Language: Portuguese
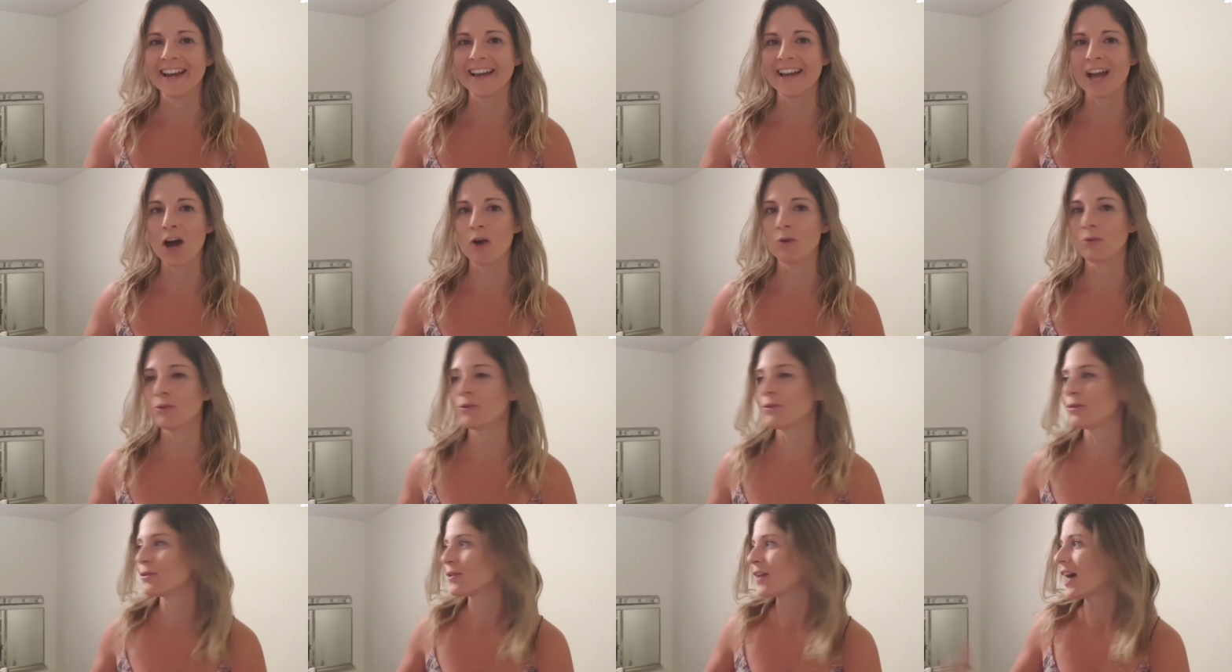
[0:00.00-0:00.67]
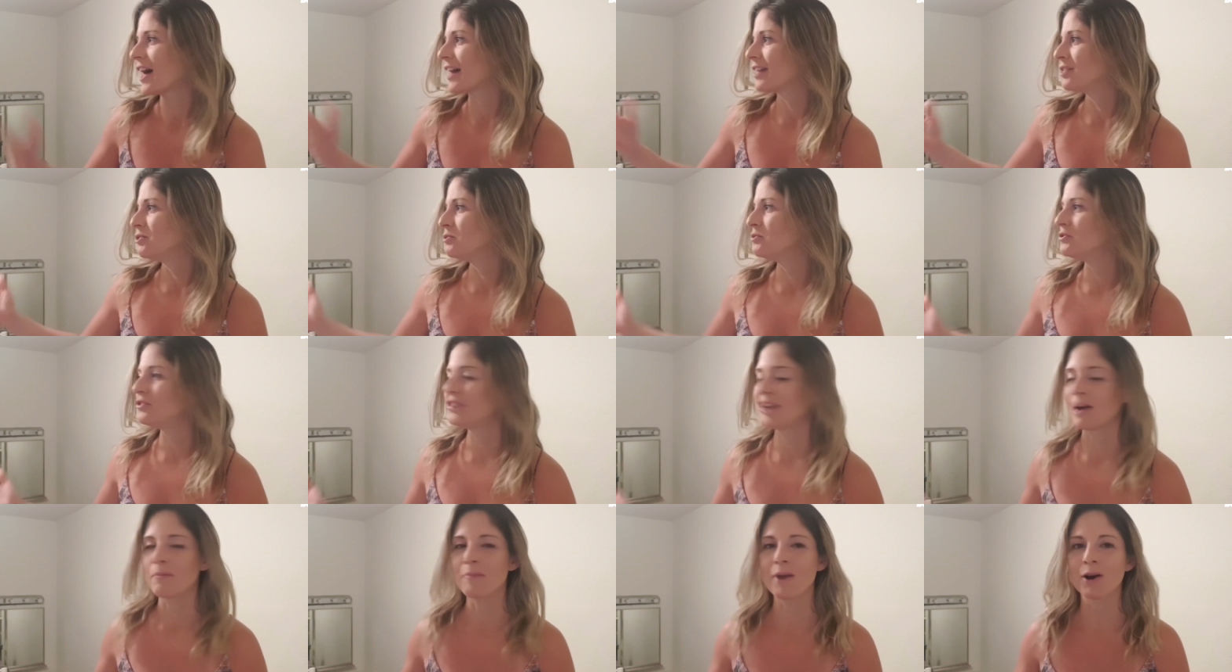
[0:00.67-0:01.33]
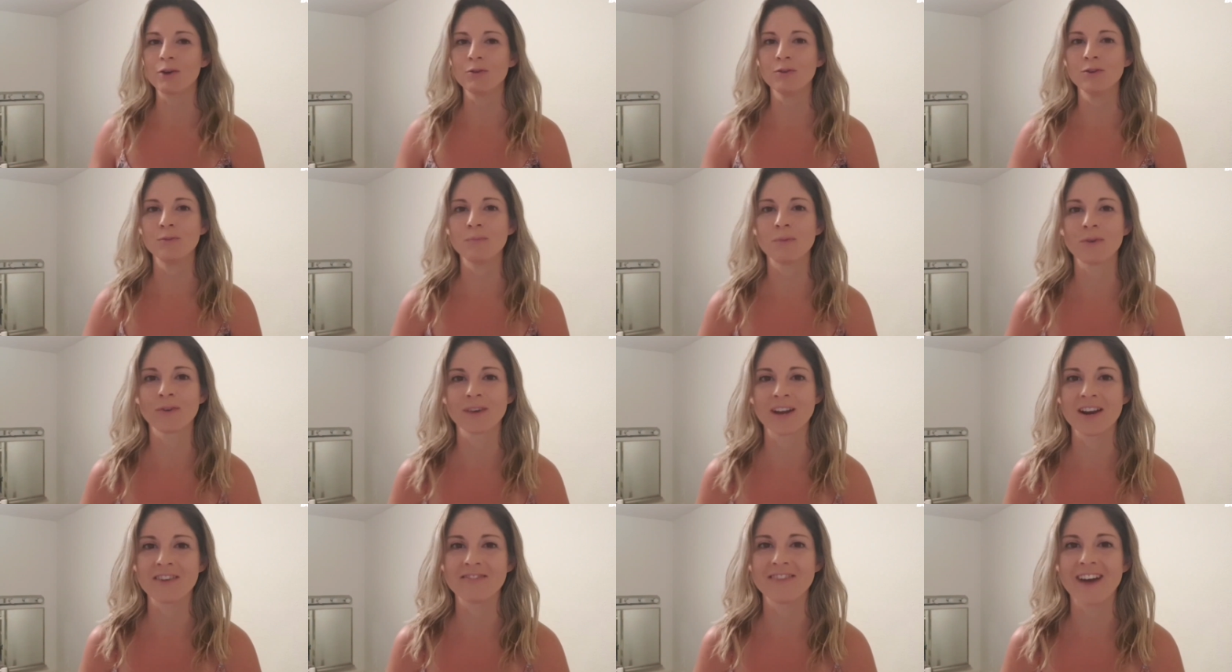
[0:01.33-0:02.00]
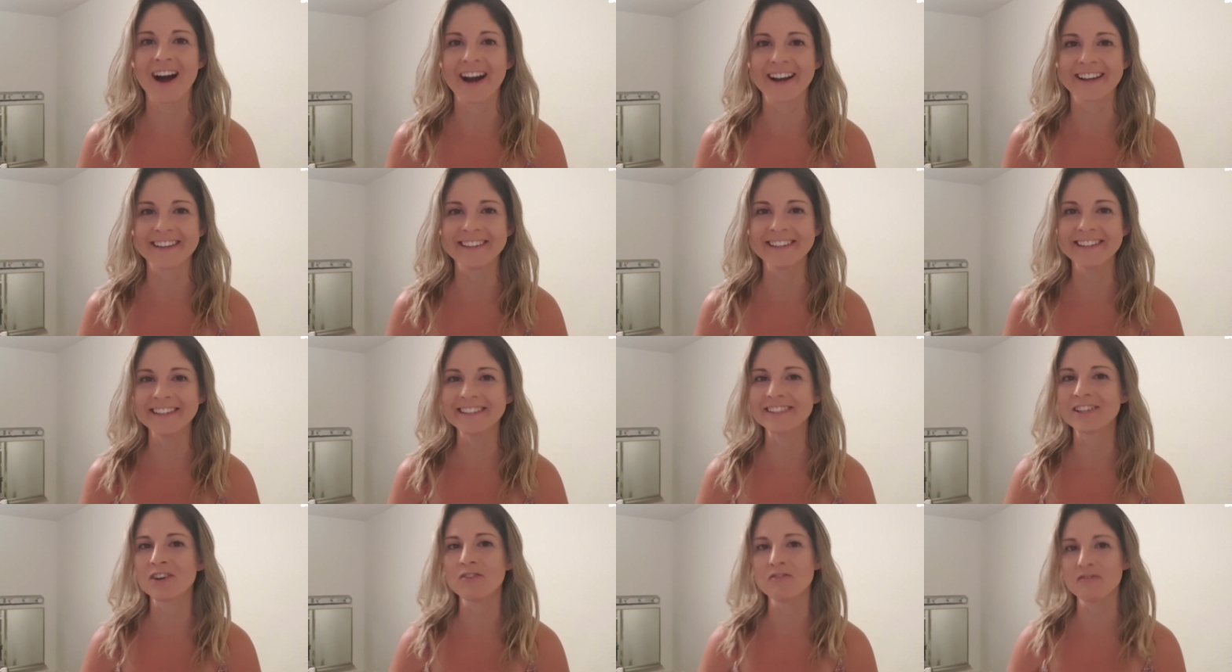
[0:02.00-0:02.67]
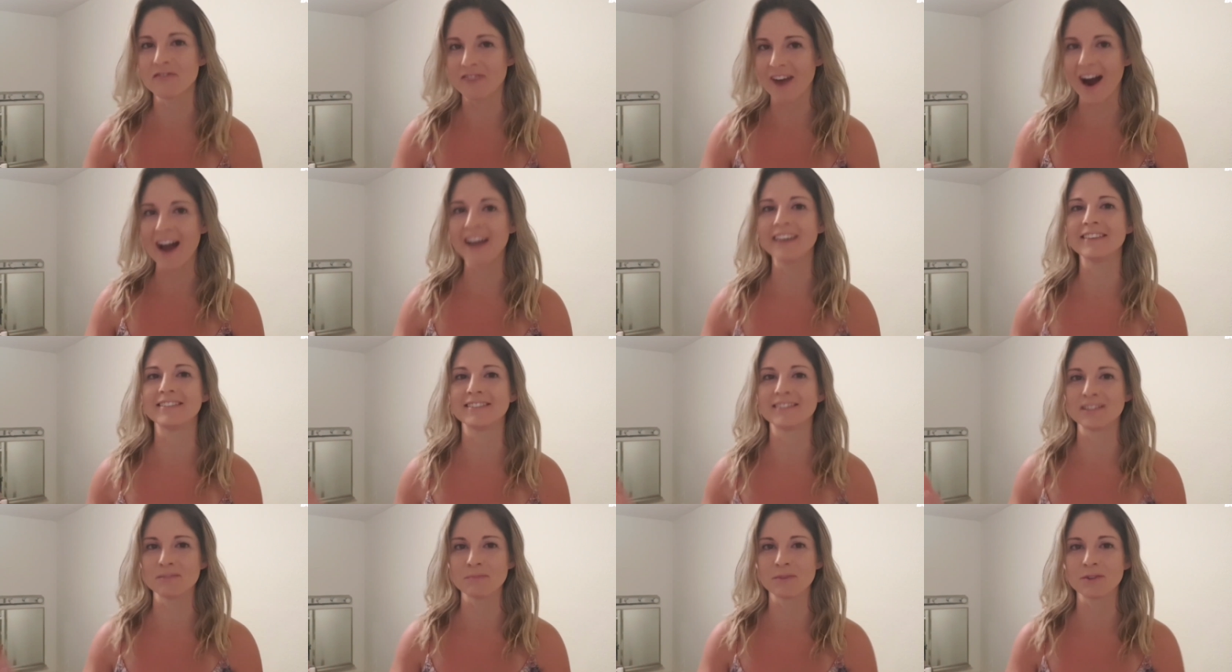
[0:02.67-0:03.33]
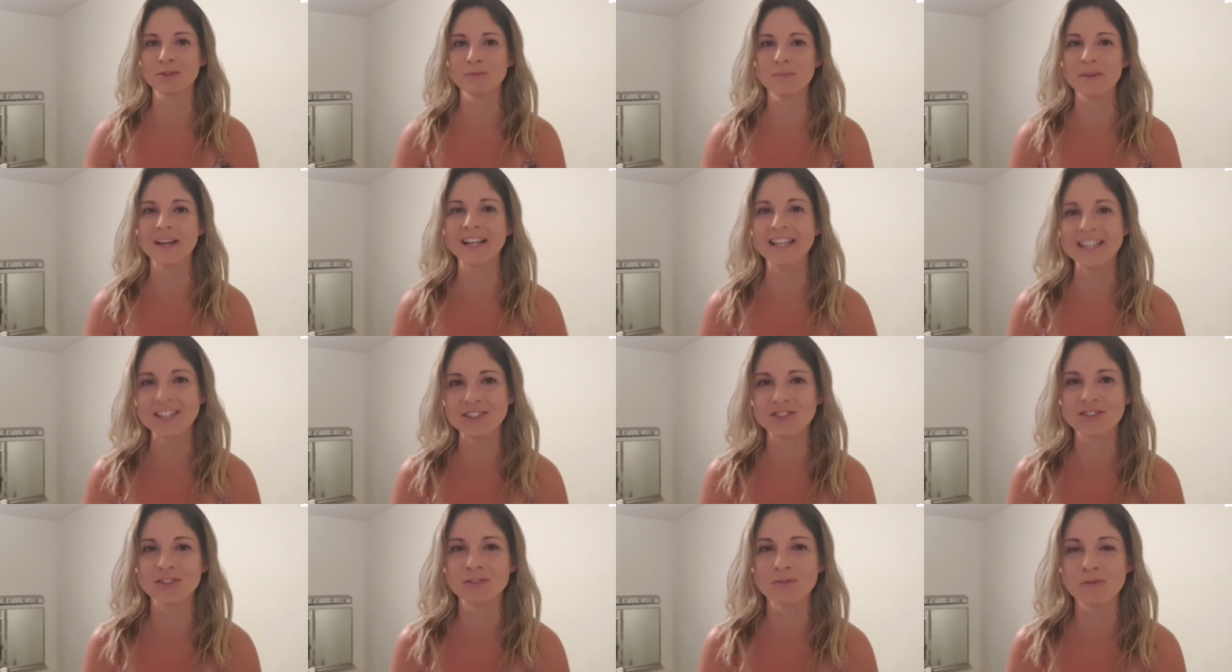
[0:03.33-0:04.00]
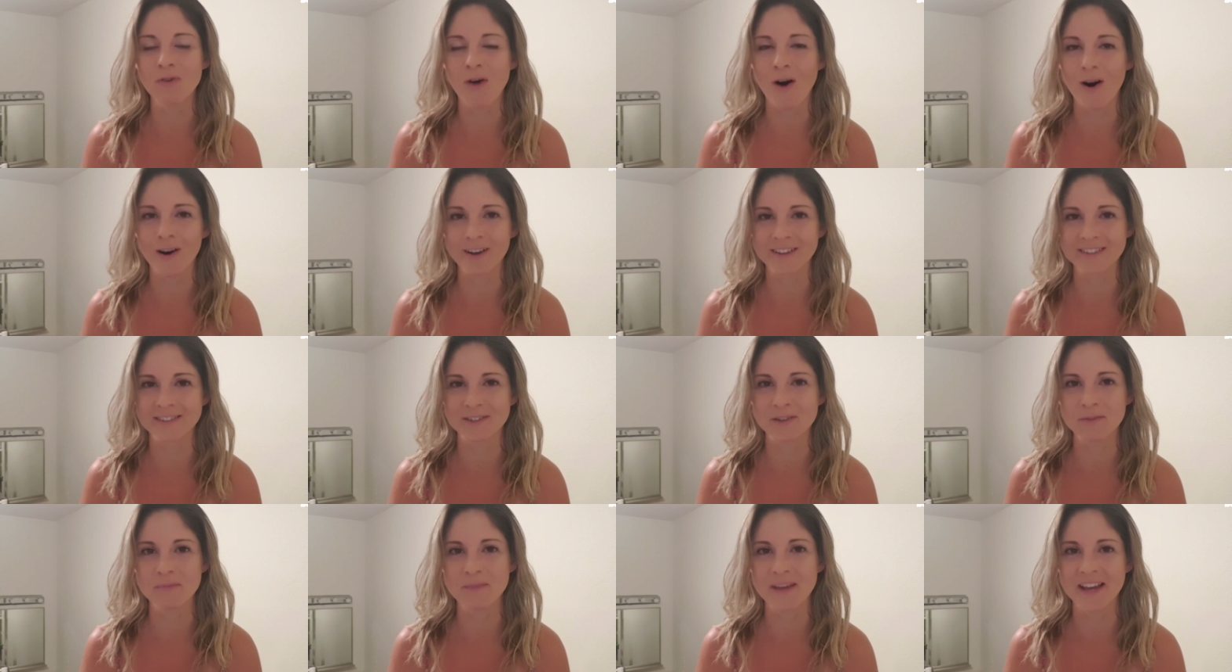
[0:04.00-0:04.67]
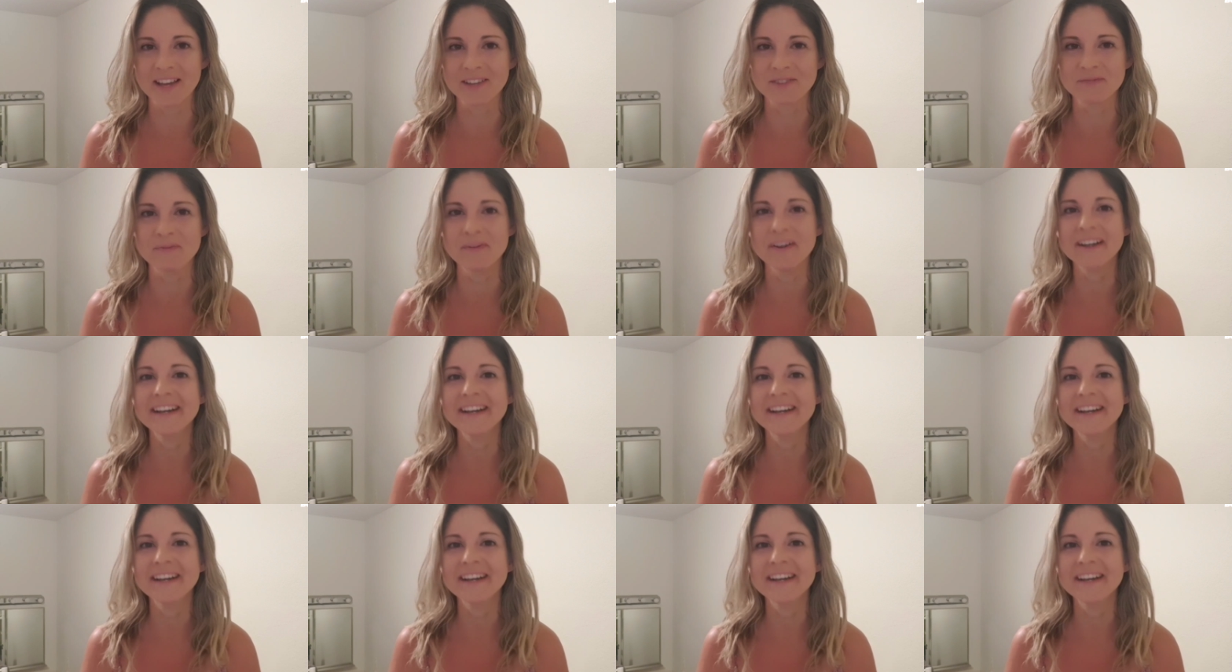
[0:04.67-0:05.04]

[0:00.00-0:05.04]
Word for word: é o único lugar que não tinha barulho para gravar aqui, então vai em cima do beliche num hostel mesmo.